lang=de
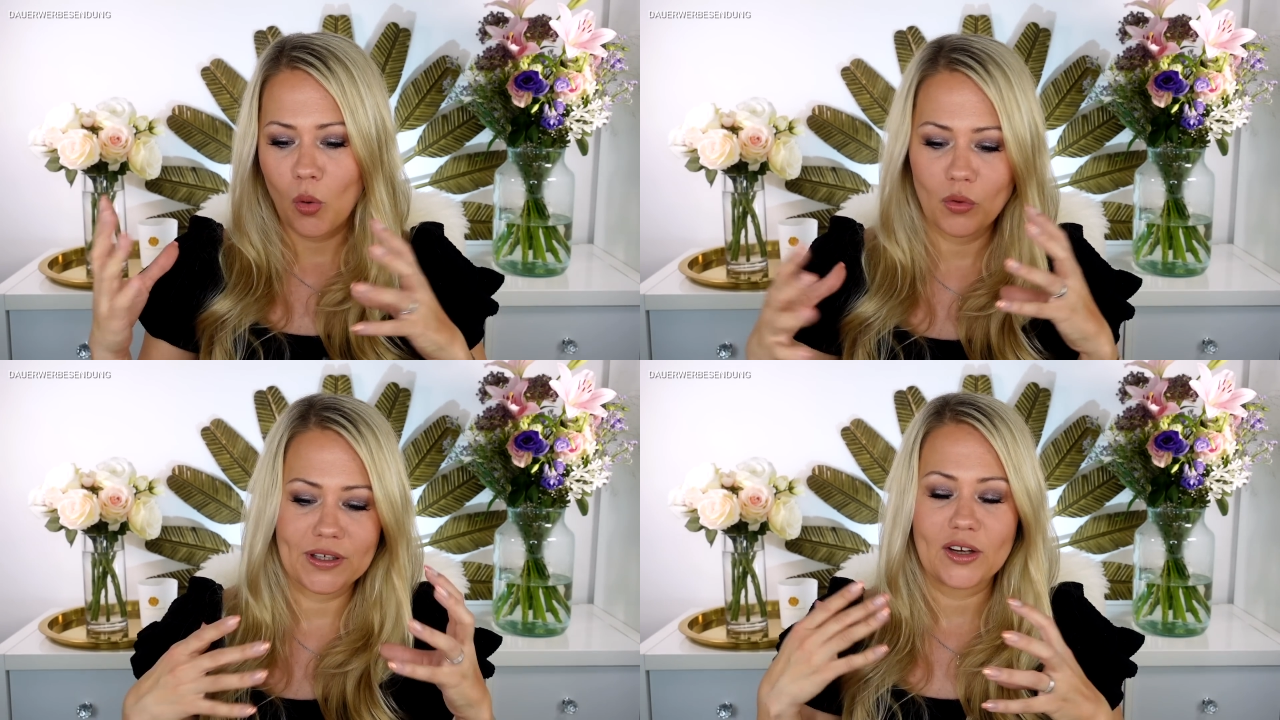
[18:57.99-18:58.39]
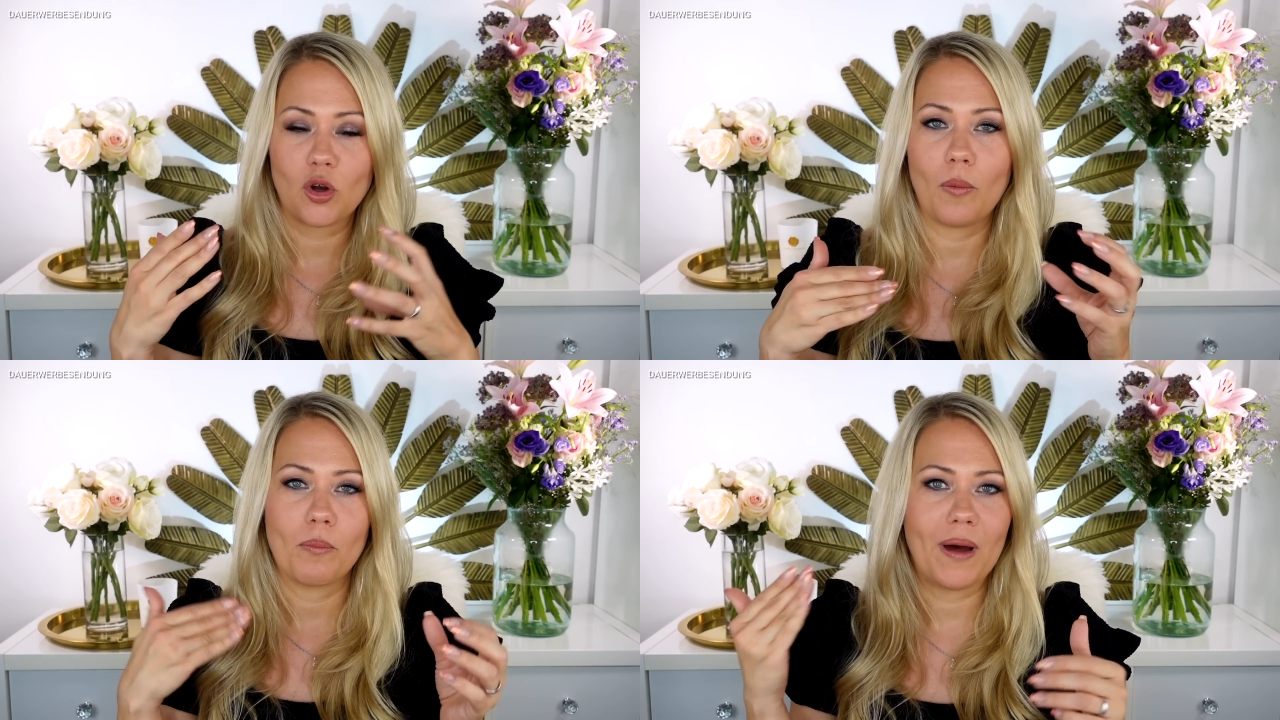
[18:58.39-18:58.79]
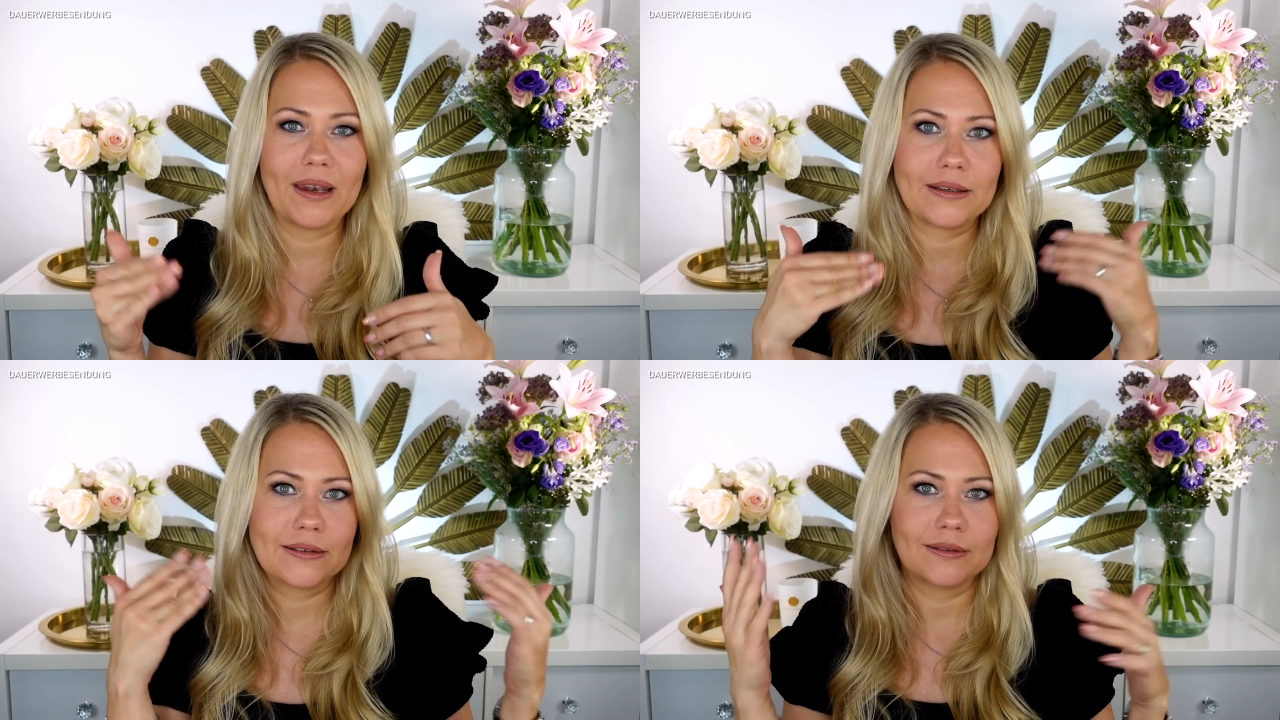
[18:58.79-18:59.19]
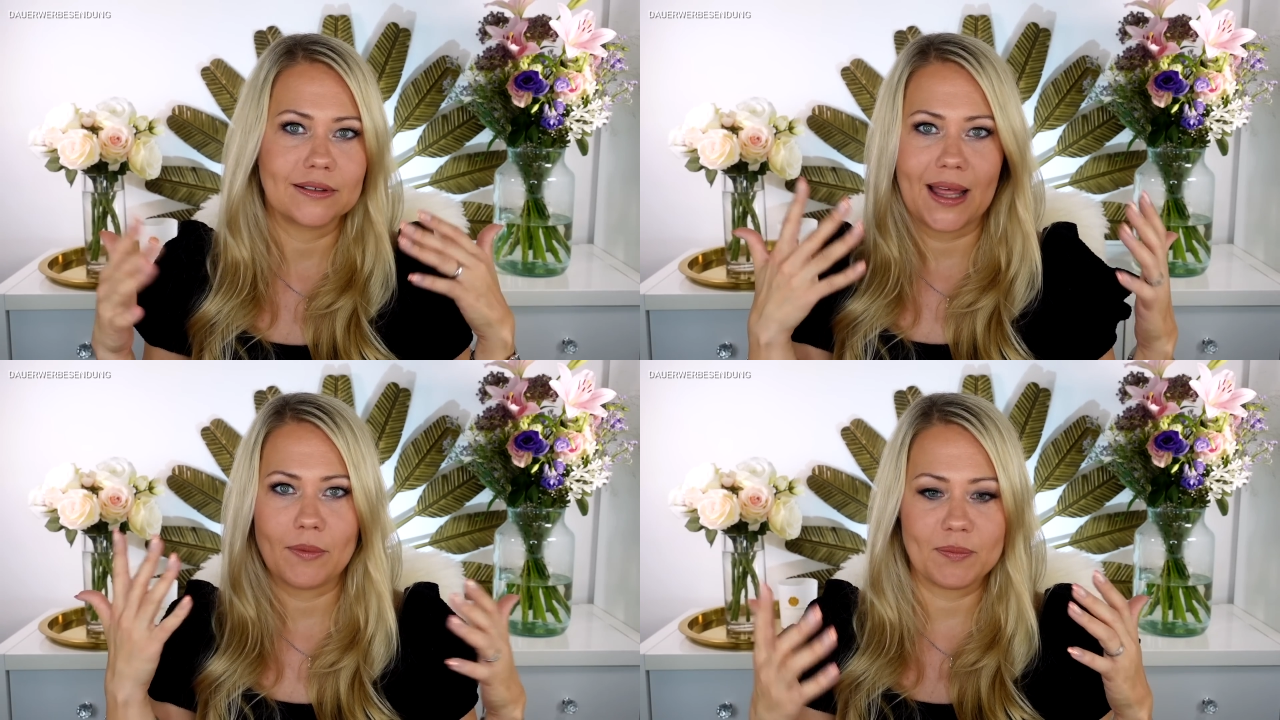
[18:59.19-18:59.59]
und dann kommt man
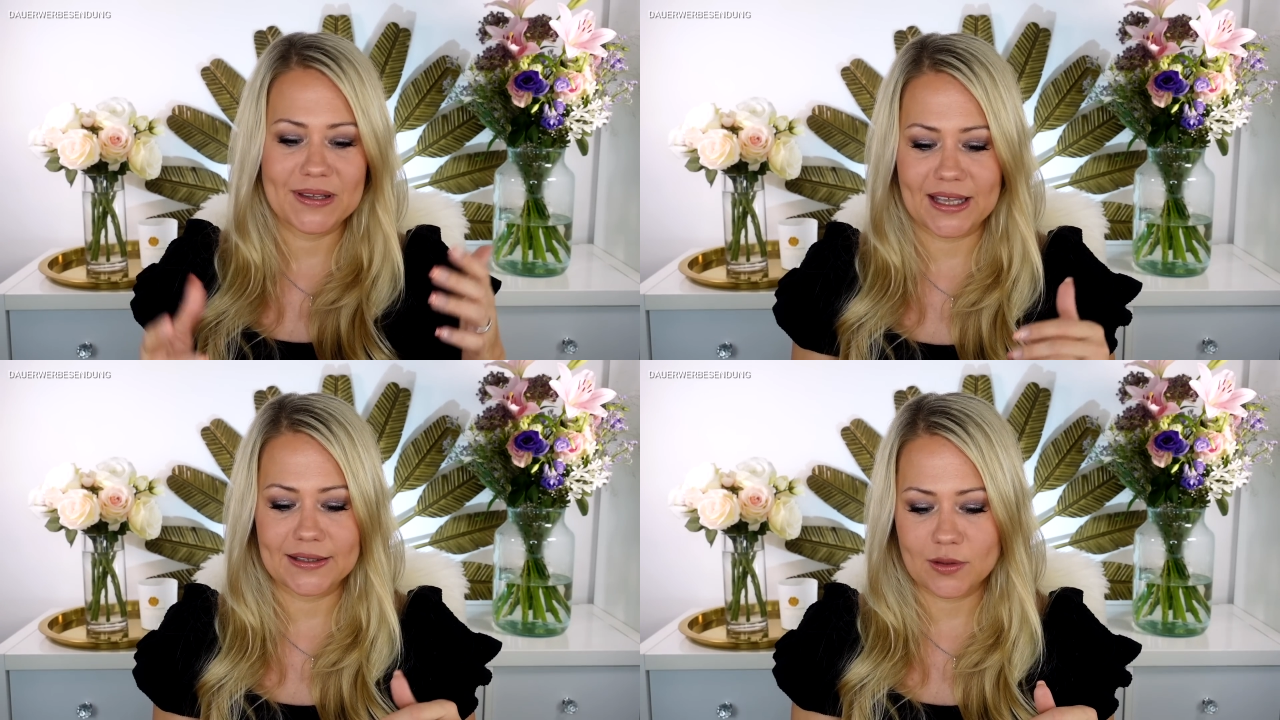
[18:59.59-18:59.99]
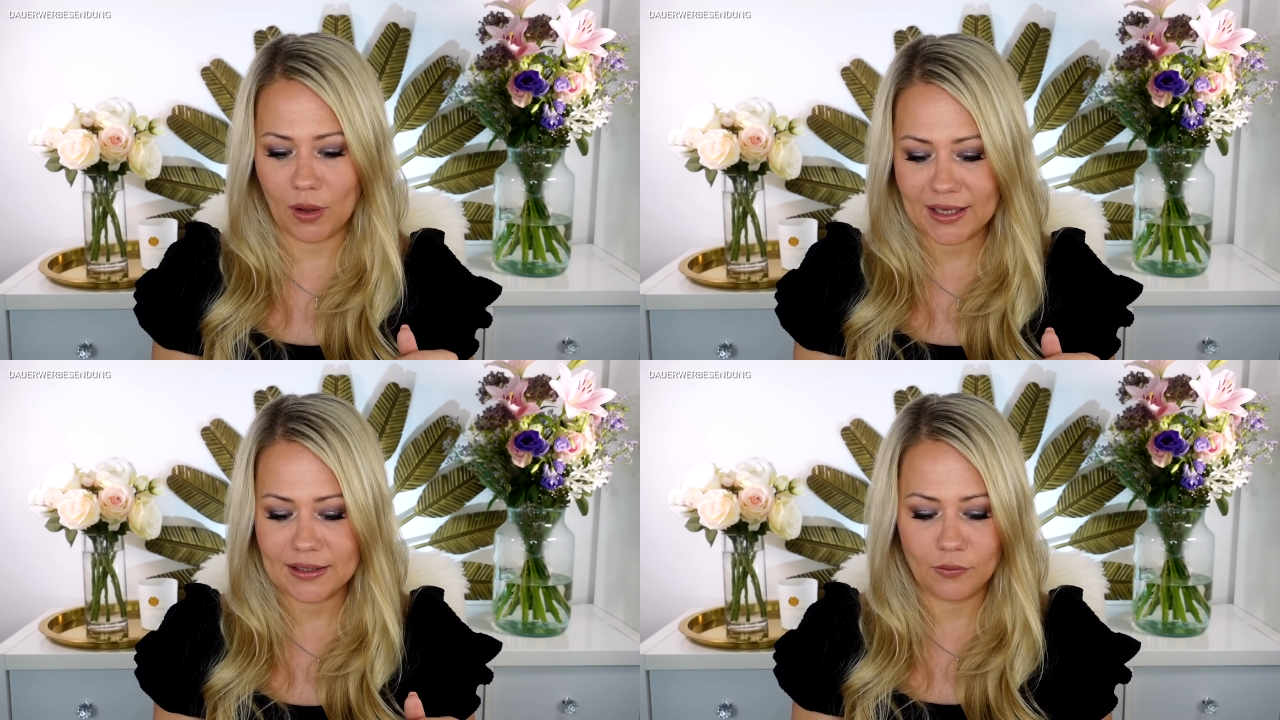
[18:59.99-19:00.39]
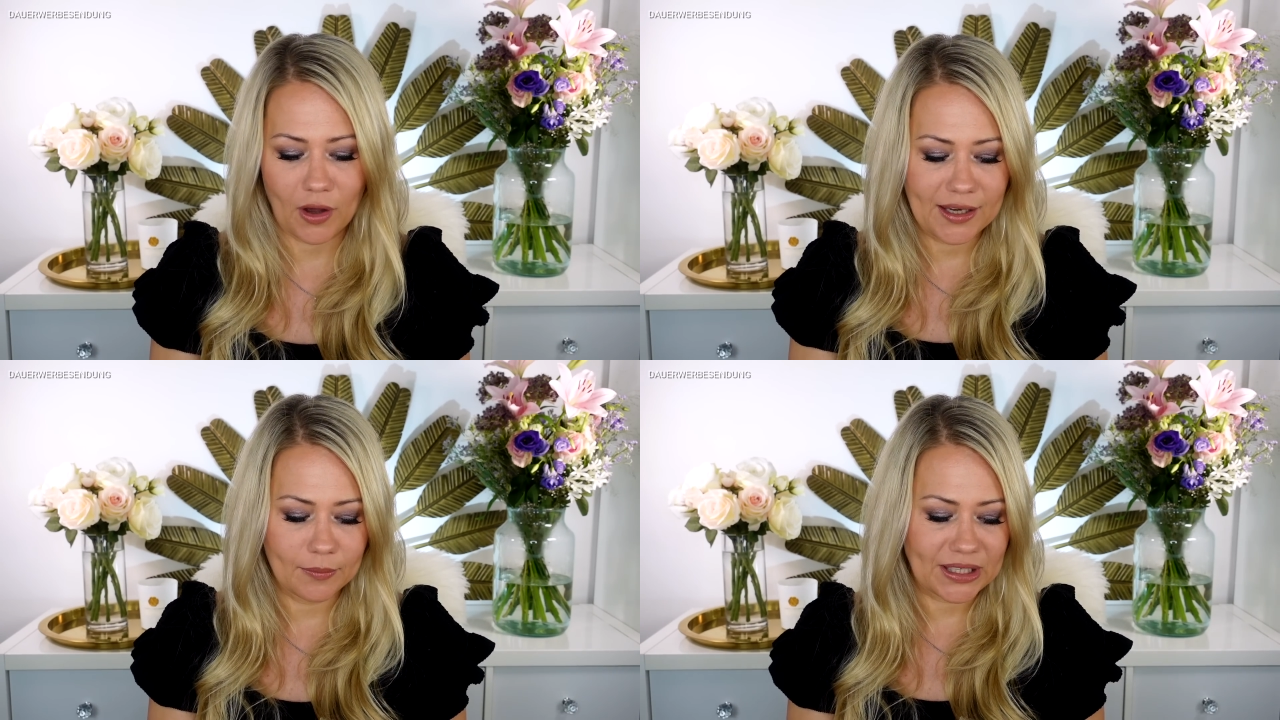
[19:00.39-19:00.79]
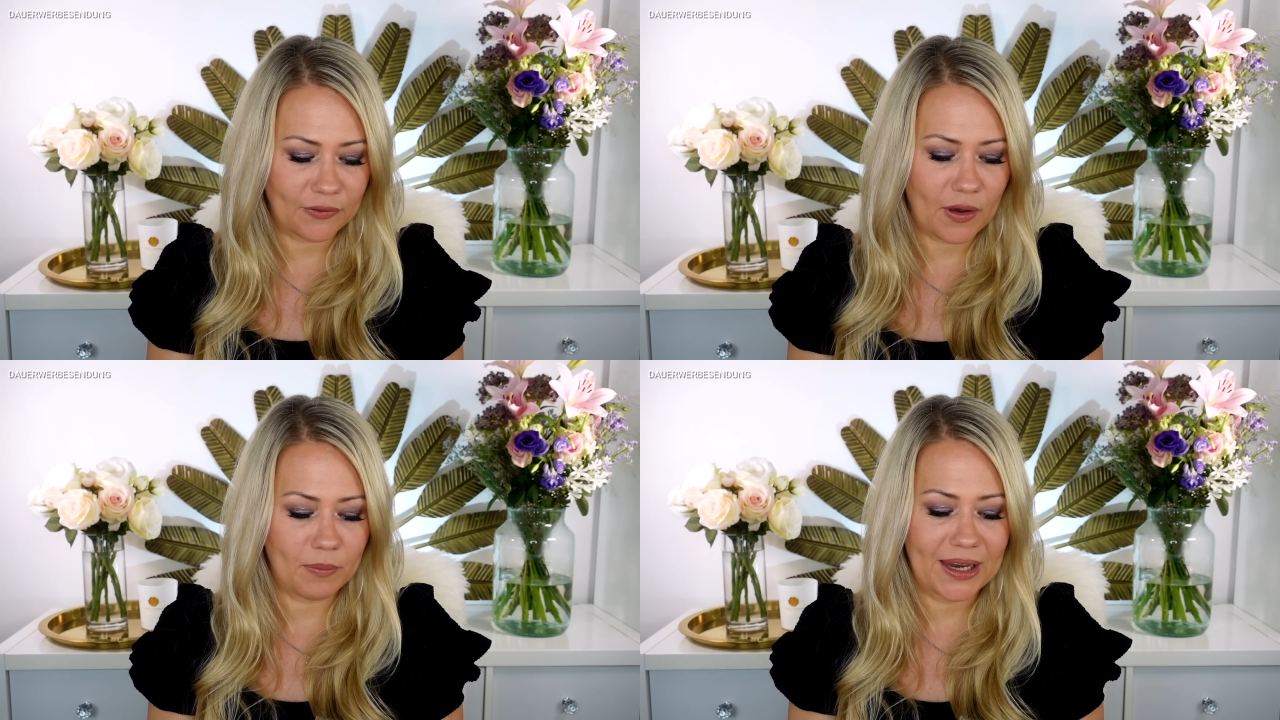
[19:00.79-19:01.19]
damit besser zurecht, vor allen Dingen mit der
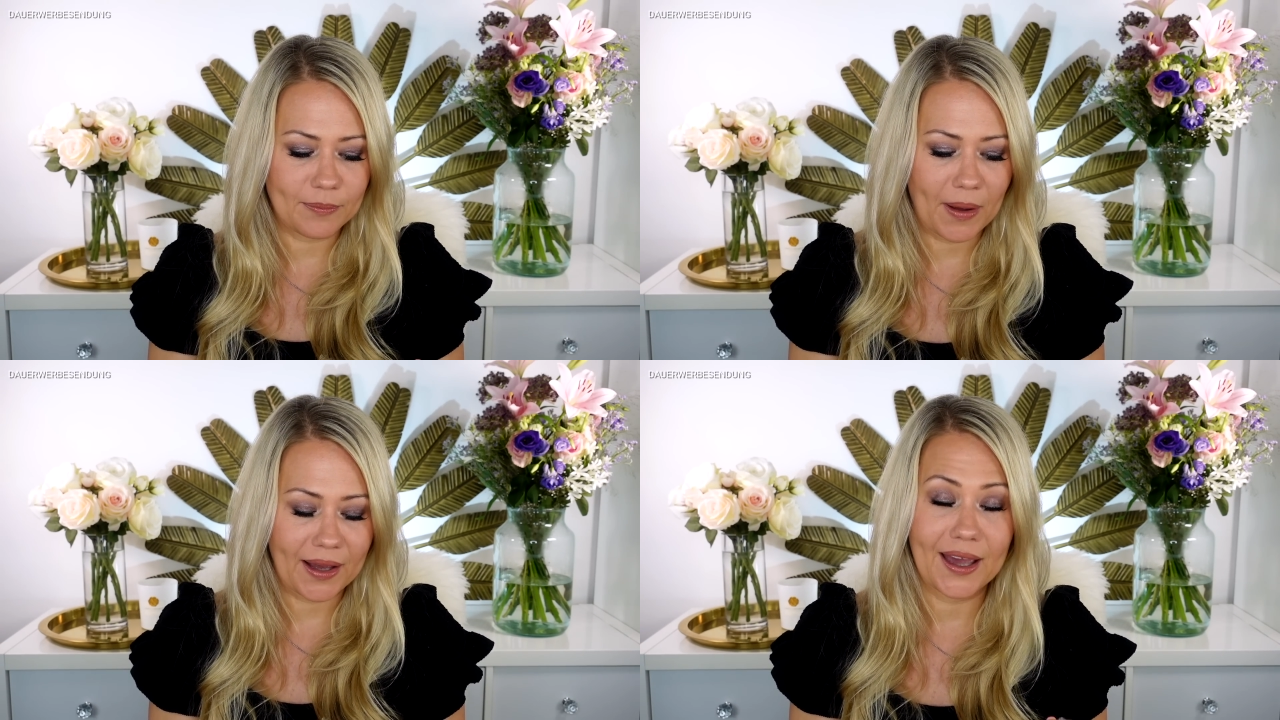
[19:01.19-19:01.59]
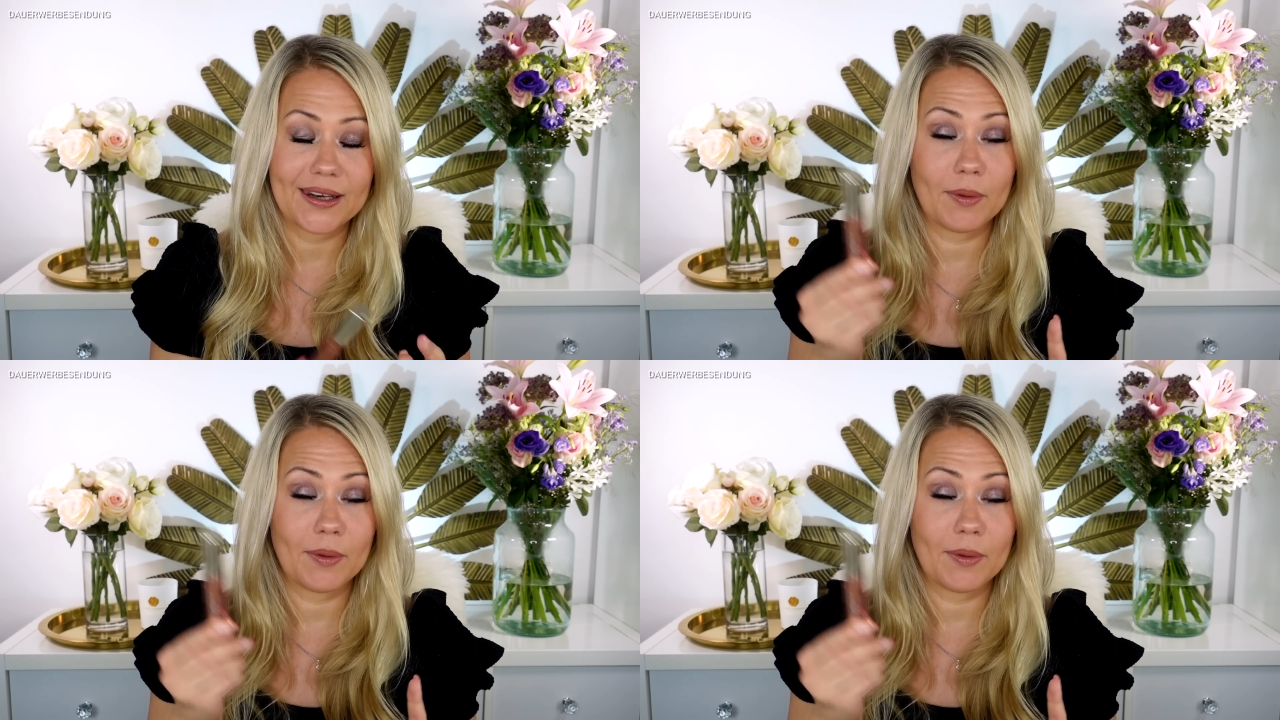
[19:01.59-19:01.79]
Verblendbarkeit.